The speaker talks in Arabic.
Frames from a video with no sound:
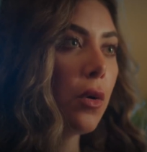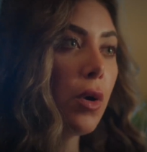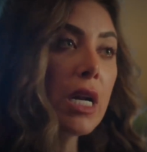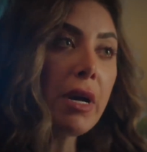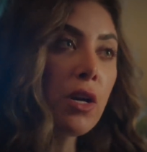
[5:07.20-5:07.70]

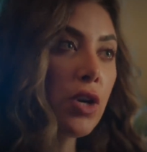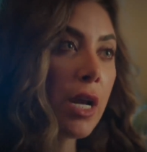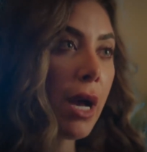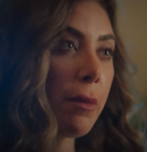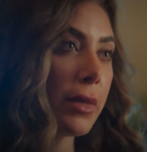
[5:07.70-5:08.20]
وانا مجنونه
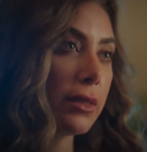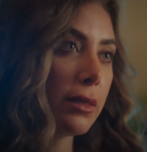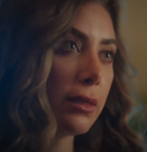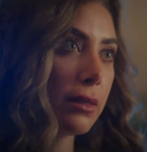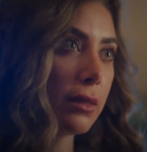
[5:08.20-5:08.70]
يا محمد
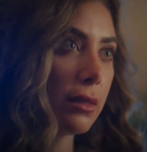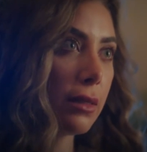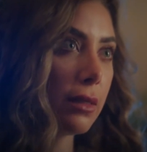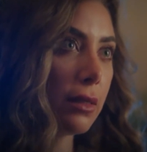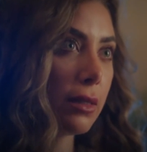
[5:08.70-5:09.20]

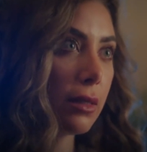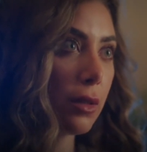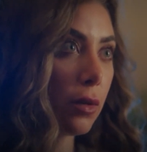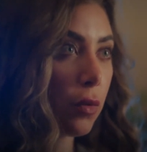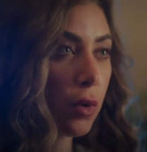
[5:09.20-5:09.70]

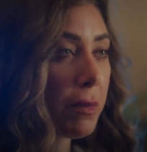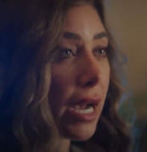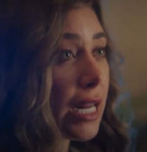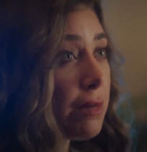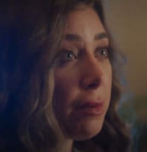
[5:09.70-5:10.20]

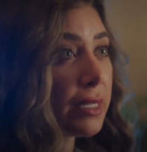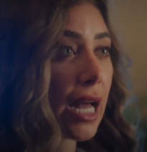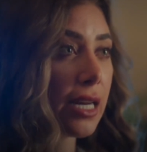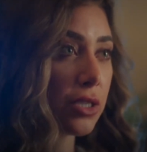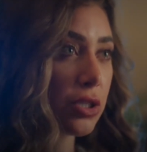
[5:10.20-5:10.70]
والمجانين ما
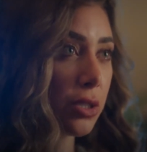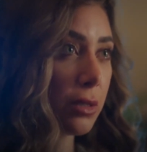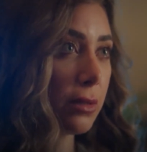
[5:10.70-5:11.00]
بتتعالجش